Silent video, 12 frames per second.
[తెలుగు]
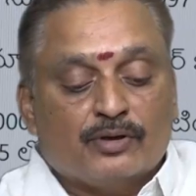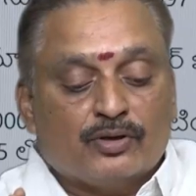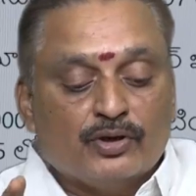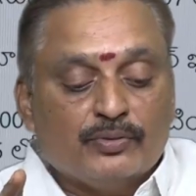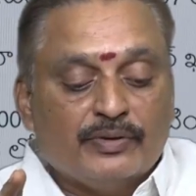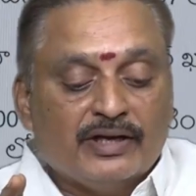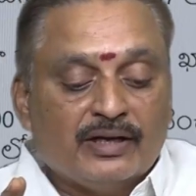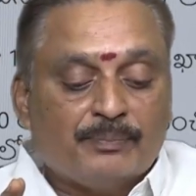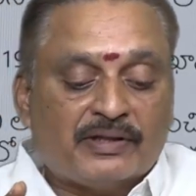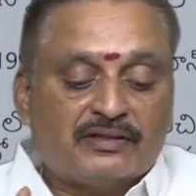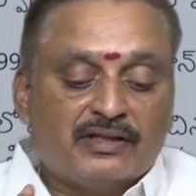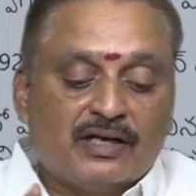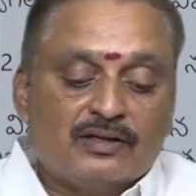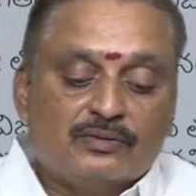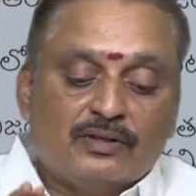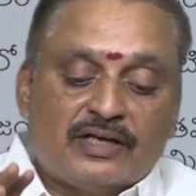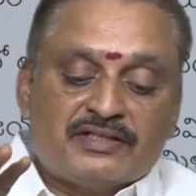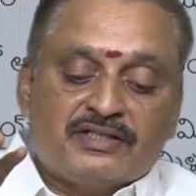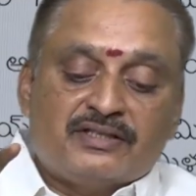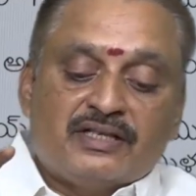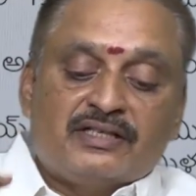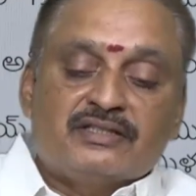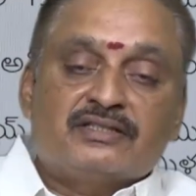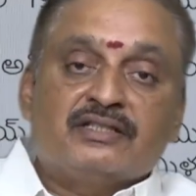రెండు వేల పద్నాలుగు అజిత్
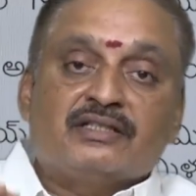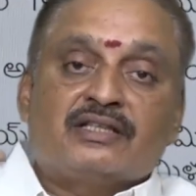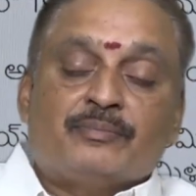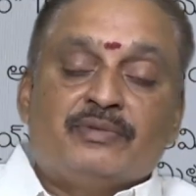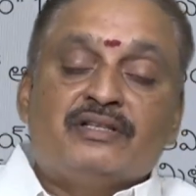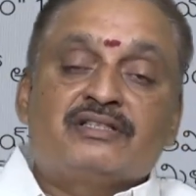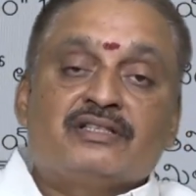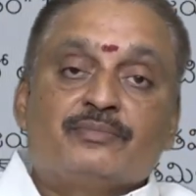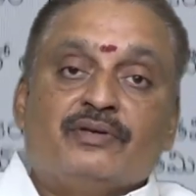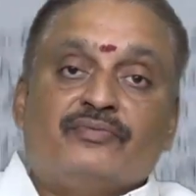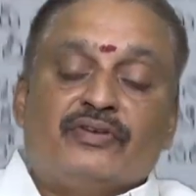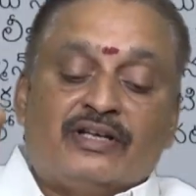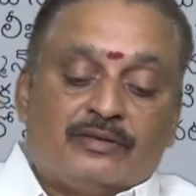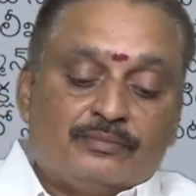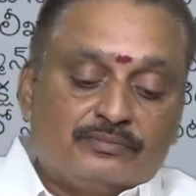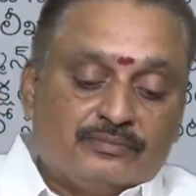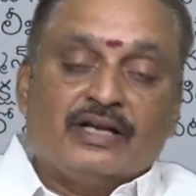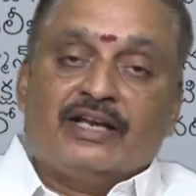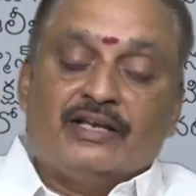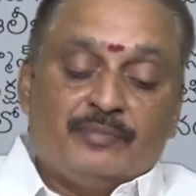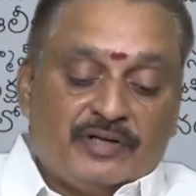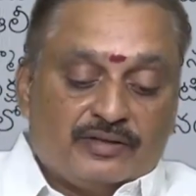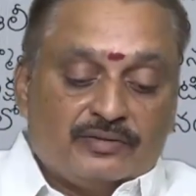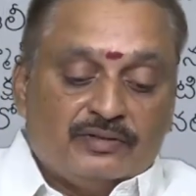నటించిన తమిళ సినిమా వీరంకి
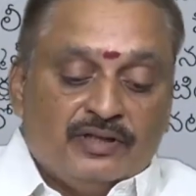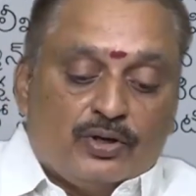రీమేక్